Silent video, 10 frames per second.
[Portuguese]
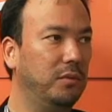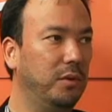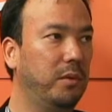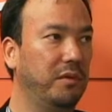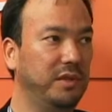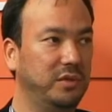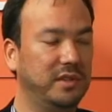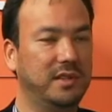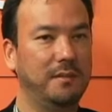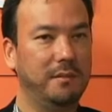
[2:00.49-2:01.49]
por
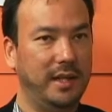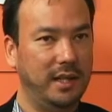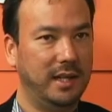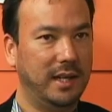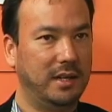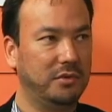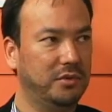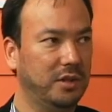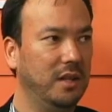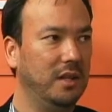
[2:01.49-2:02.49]
professores também
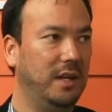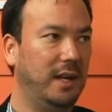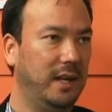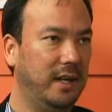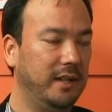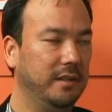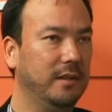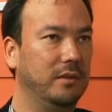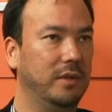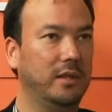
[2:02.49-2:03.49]
ligados à área
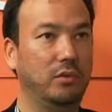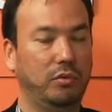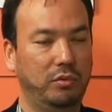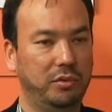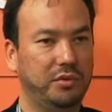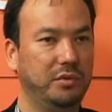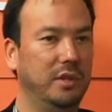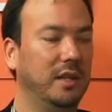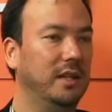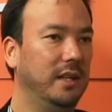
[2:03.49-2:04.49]
né, do curso
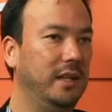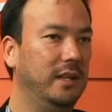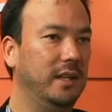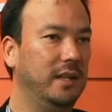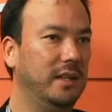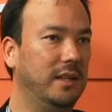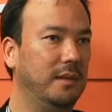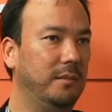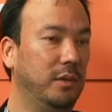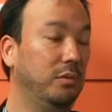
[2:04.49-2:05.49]
e é,
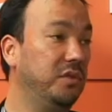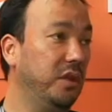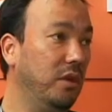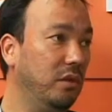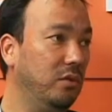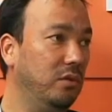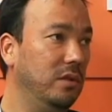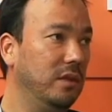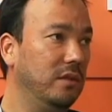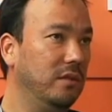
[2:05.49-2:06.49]
pelo museólogo
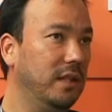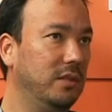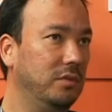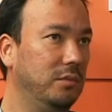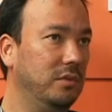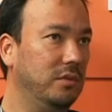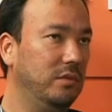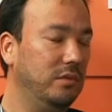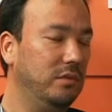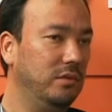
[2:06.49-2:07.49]
né, do,
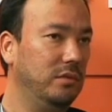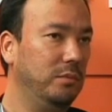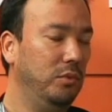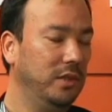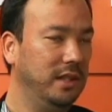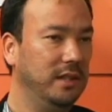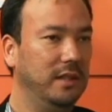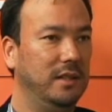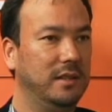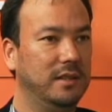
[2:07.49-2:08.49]
no, do MUNA
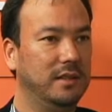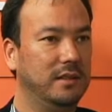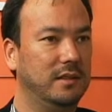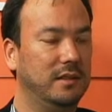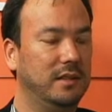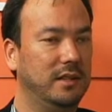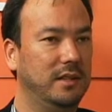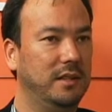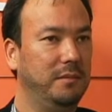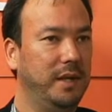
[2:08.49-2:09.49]
é, e
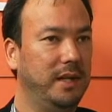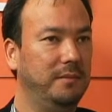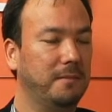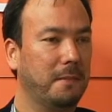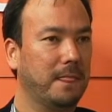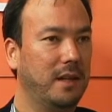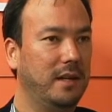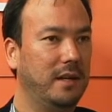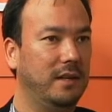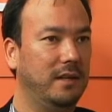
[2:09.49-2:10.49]
também,
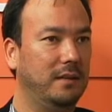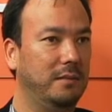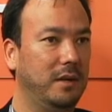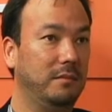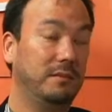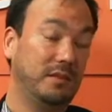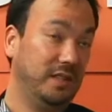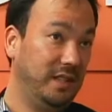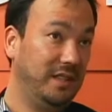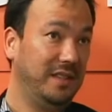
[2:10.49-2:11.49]
é,
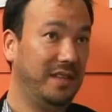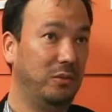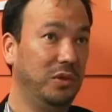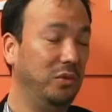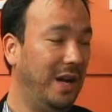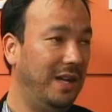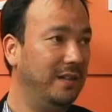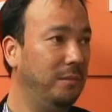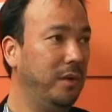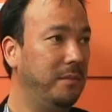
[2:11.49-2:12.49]
se, é, quando há,
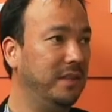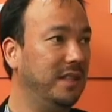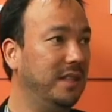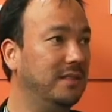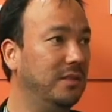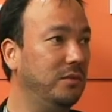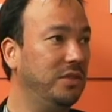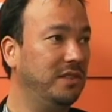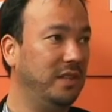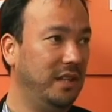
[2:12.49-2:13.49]
né, por representação
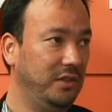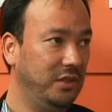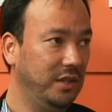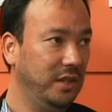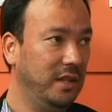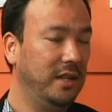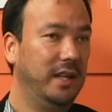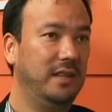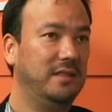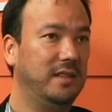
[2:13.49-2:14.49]
discente.
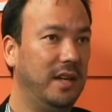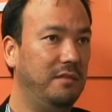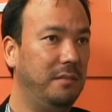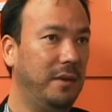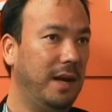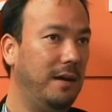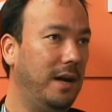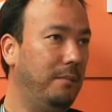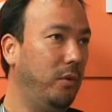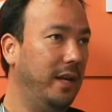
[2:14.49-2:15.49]
Ele serve para
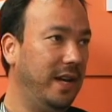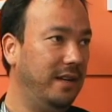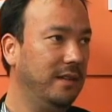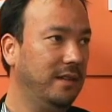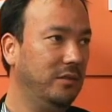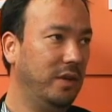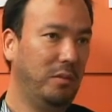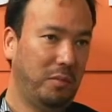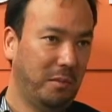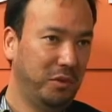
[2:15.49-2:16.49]
apoiar né,
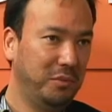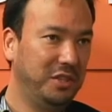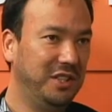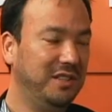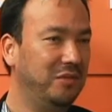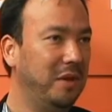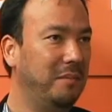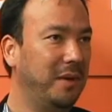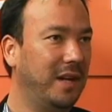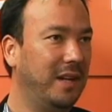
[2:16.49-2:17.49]
como o próprio nome diz, né,
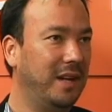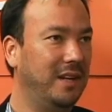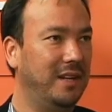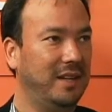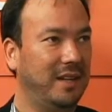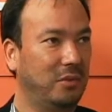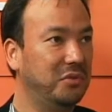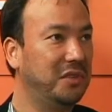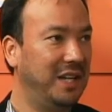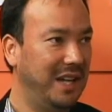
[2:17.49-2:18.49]
para é,
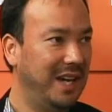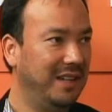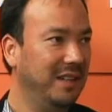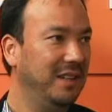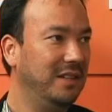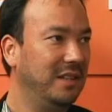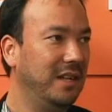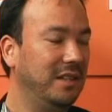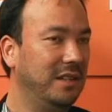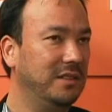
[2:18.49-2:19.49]
aconselhar né,
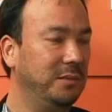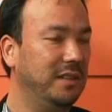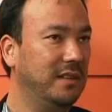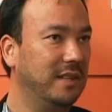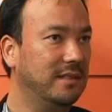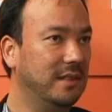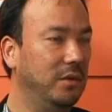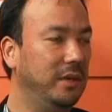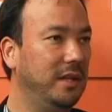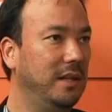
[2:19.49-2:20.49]
a
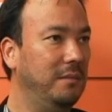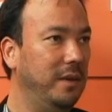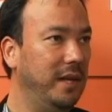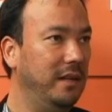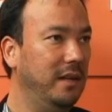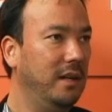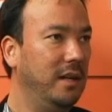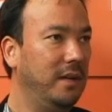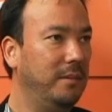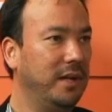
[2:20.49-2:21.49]
administração e também
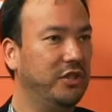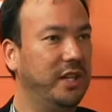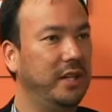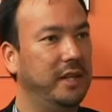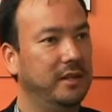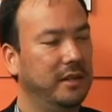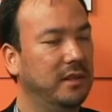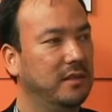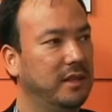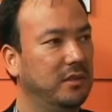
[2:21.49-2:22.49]
é, para gerir
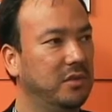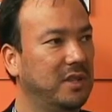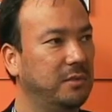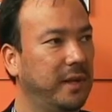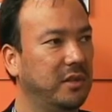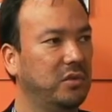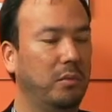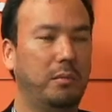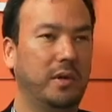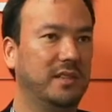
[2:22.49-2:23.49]
certos aspectos,
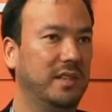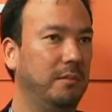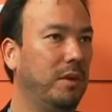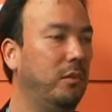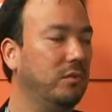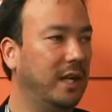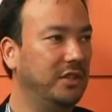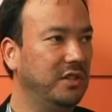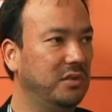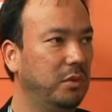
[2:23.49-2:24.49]
como, por exemplo, a
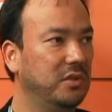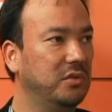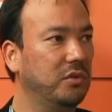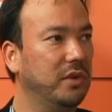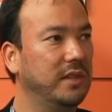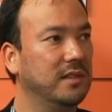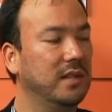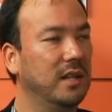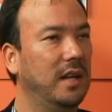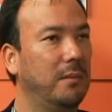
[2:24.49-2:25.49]
montagem de exposições,
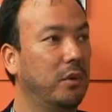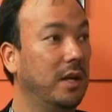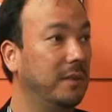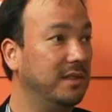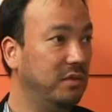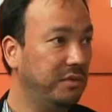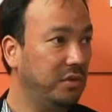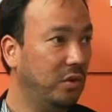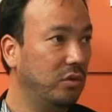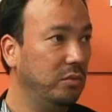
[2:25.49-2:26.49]
a programação
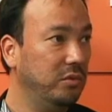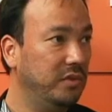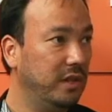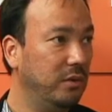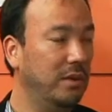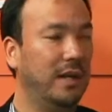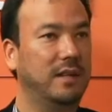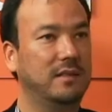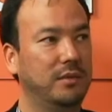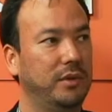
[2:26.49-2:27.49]
visual do museu, a
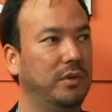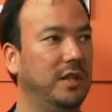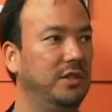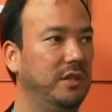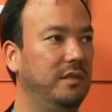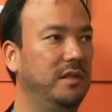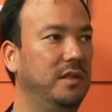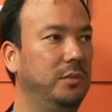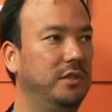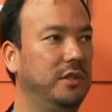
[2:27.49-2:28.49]
ação educativa e
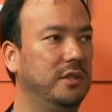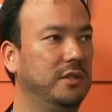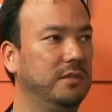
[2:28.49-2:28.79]
assim por diante.